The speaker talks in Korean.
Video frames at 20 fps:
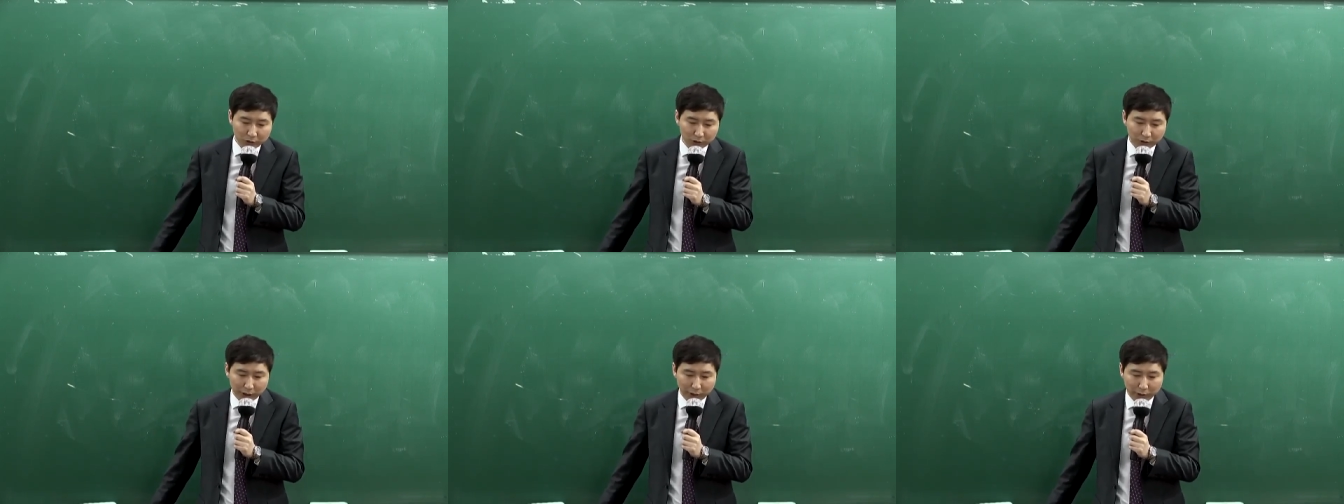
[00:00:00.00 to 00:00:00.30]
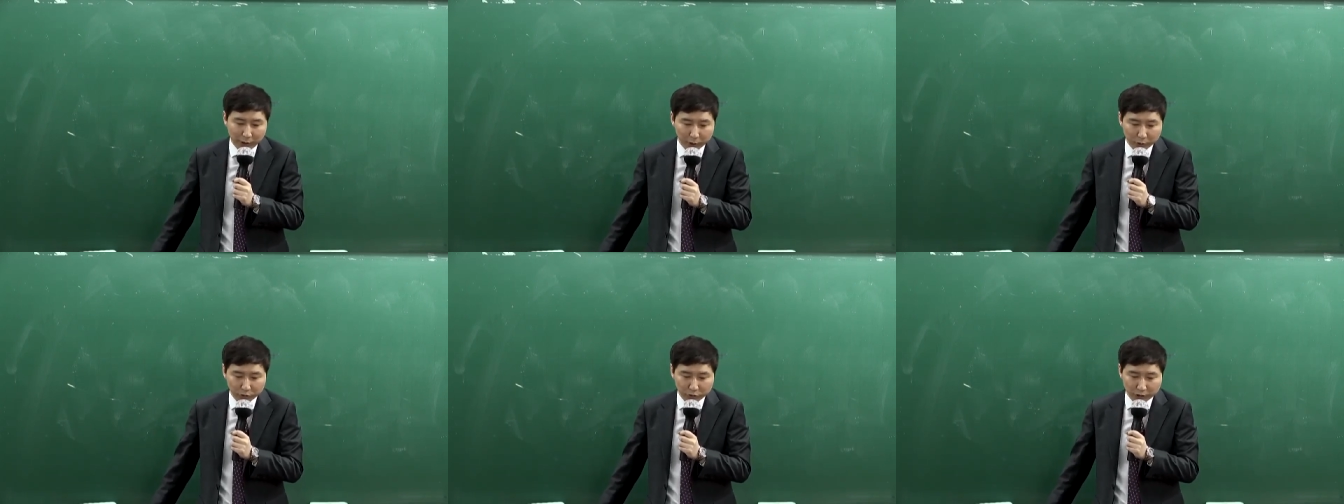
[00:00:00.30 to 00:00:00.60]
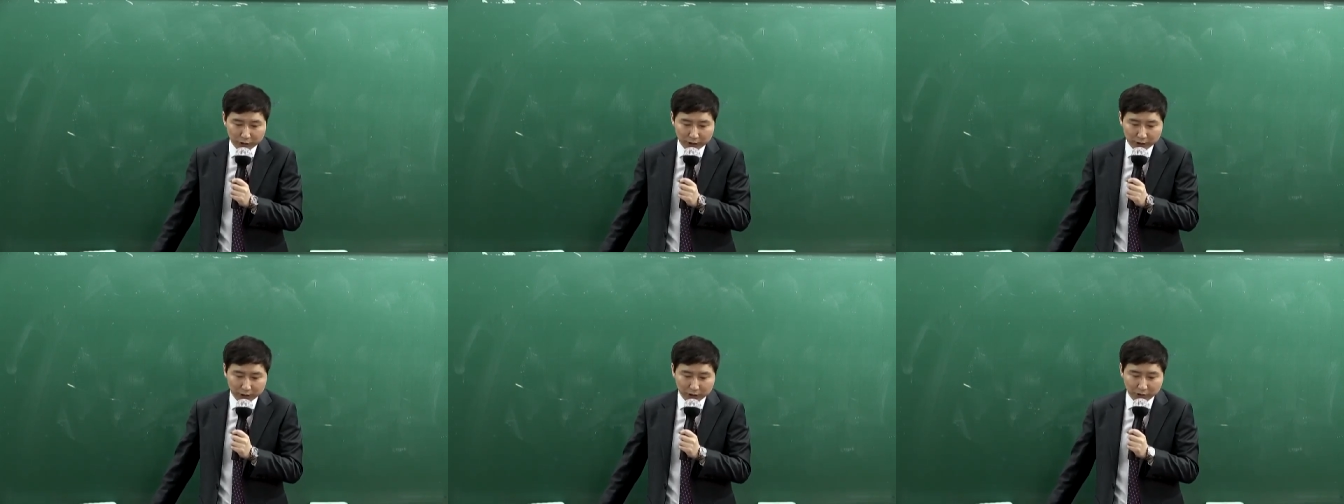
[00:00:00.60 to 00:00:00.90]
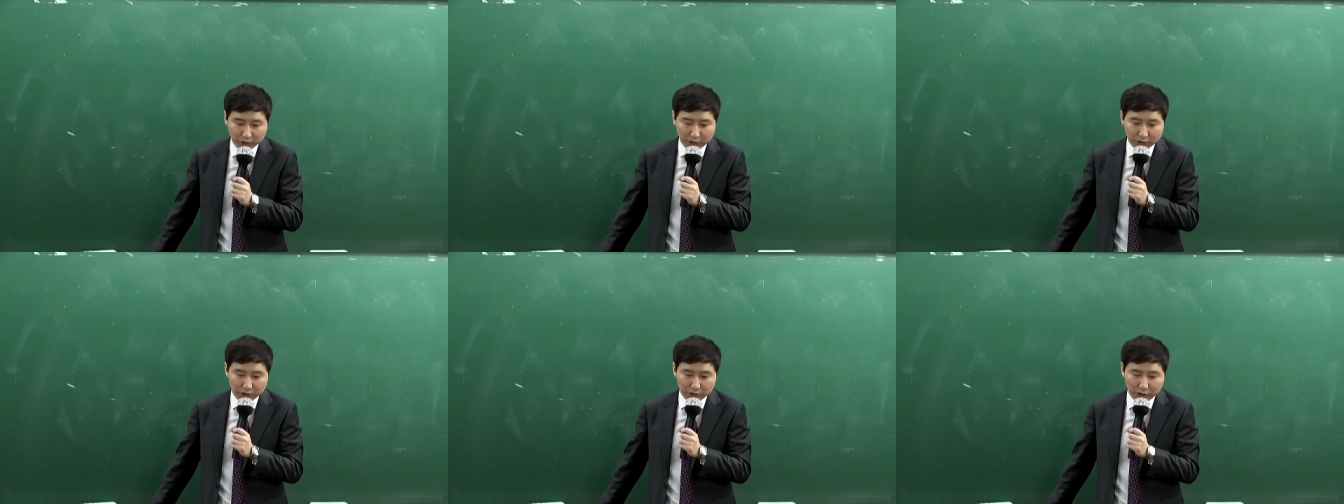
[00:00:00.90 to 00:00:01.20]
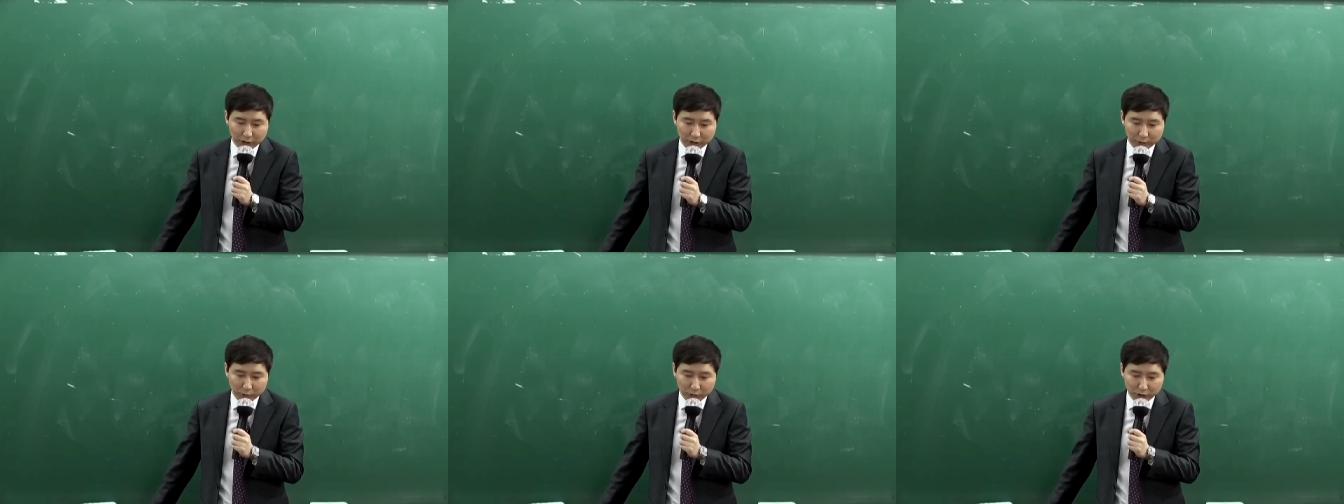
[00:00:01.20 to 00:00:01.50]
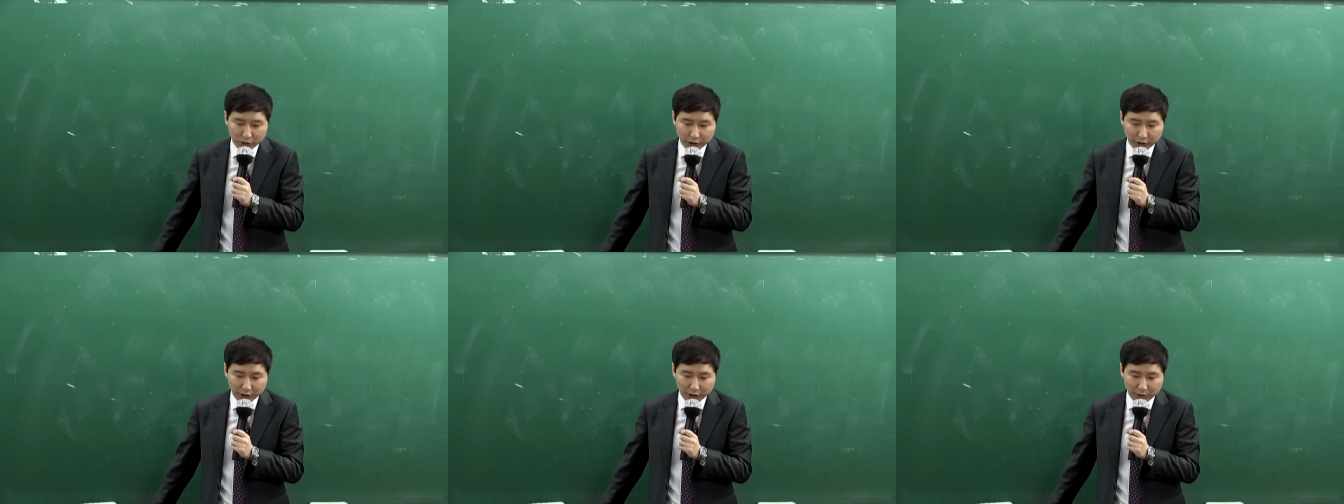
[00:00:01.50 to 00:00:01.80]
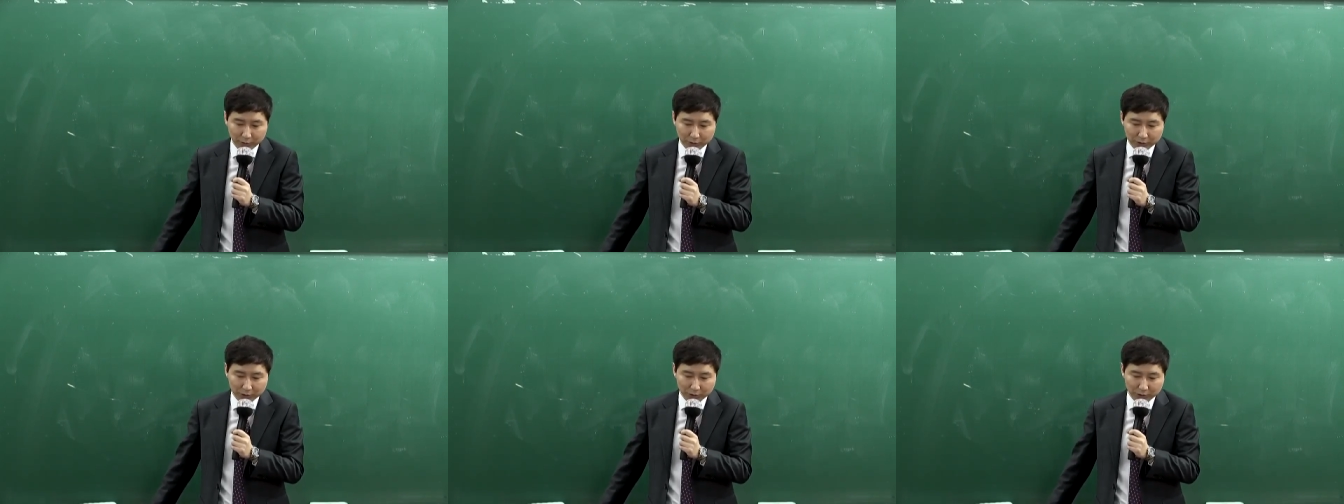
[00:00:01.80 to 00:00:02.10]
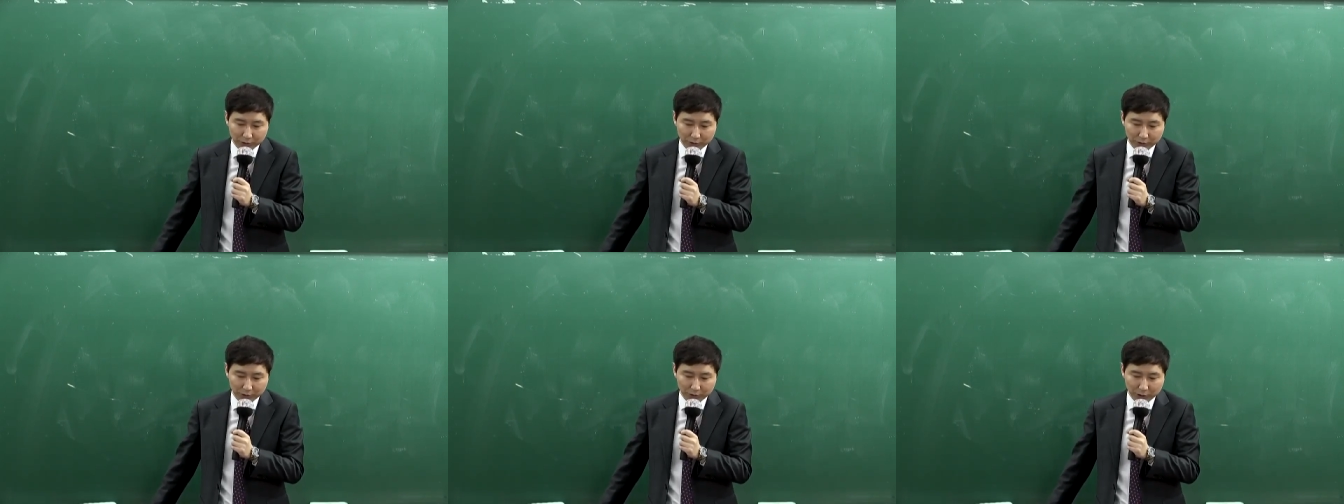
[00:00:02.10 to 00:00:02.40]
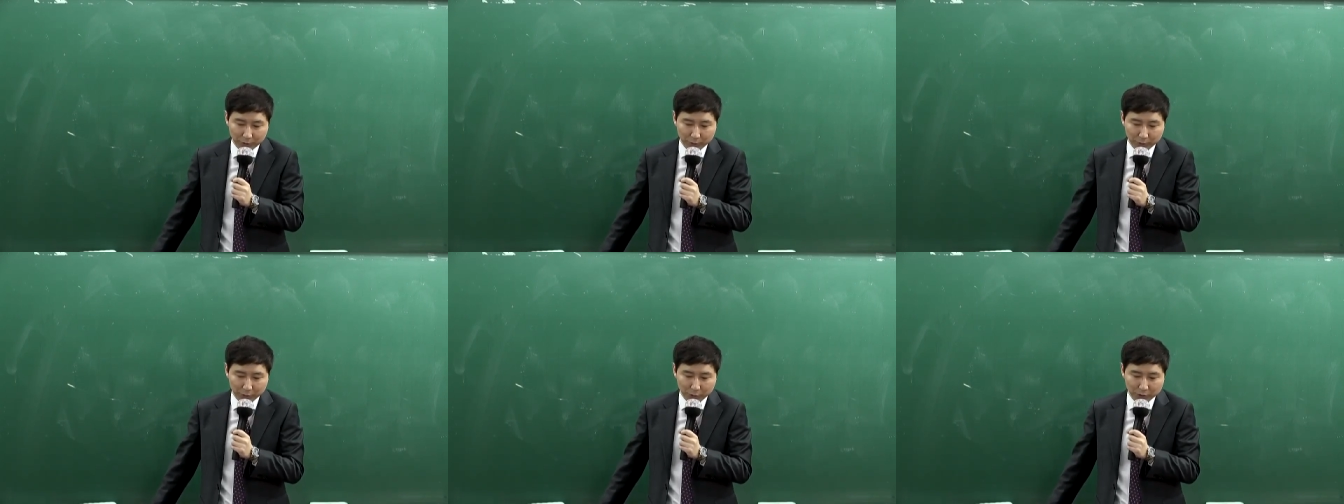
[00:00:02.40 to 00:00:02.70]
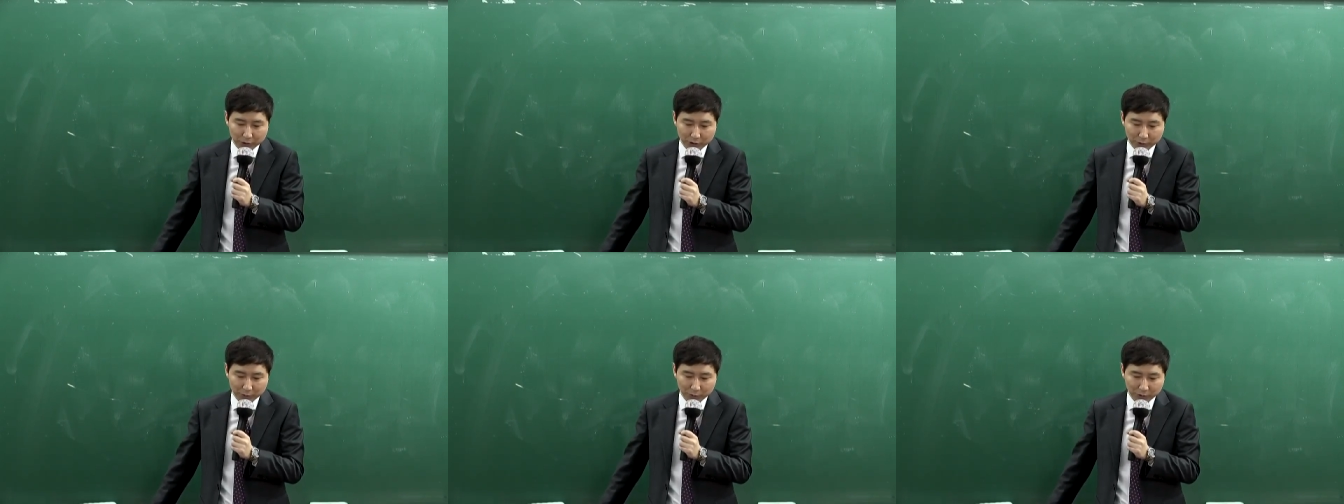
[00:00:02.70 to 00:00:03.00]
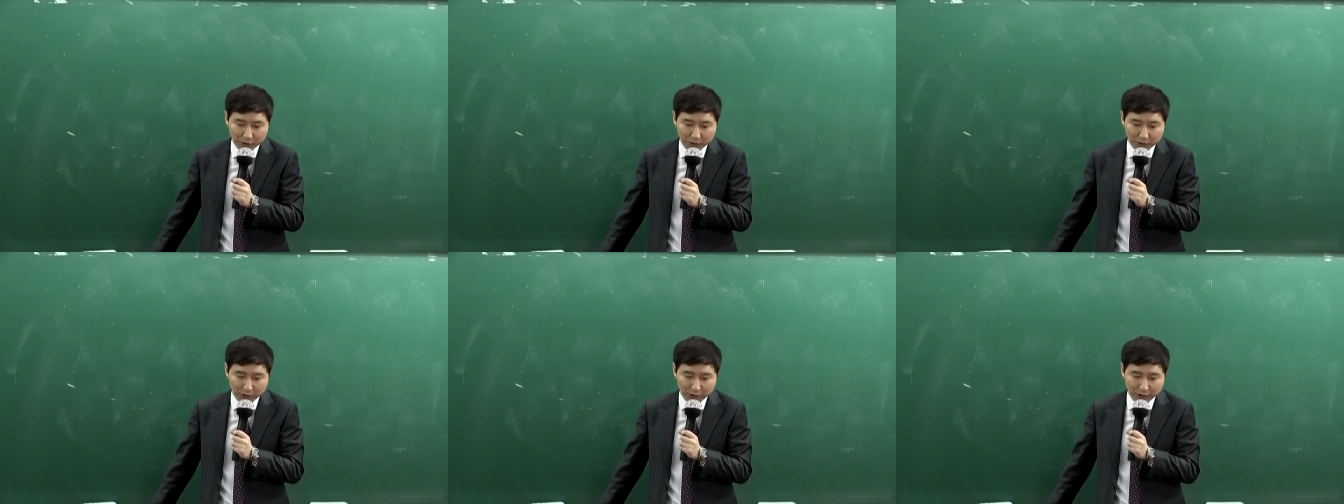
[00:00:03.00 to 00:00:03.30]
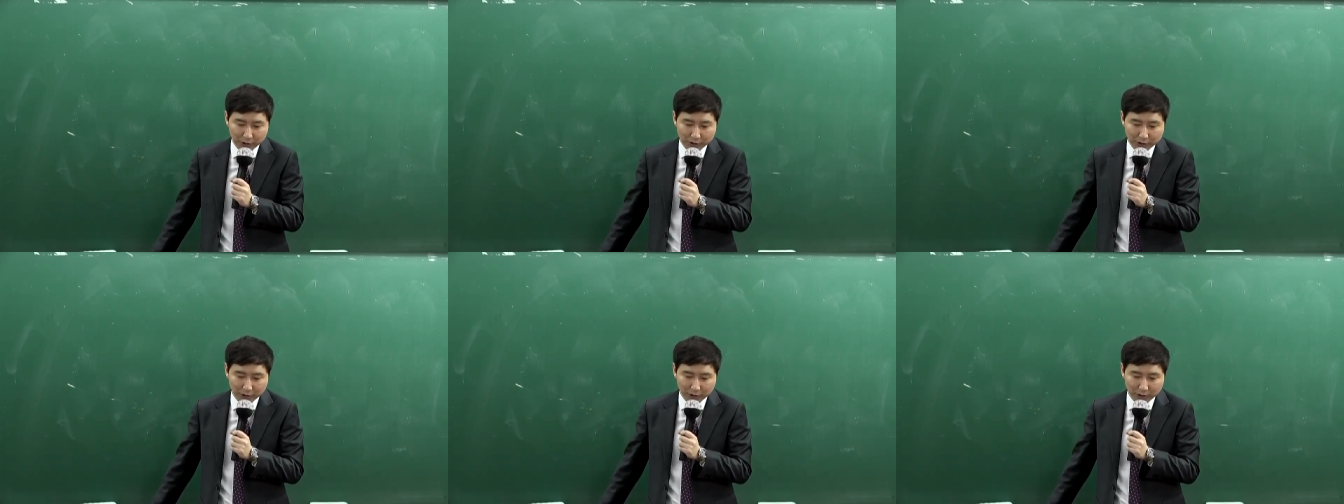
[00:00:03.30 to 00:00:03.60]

측 대화 요구의 진정성에 의문을 제기하면서 대표이사 비방 등에 대한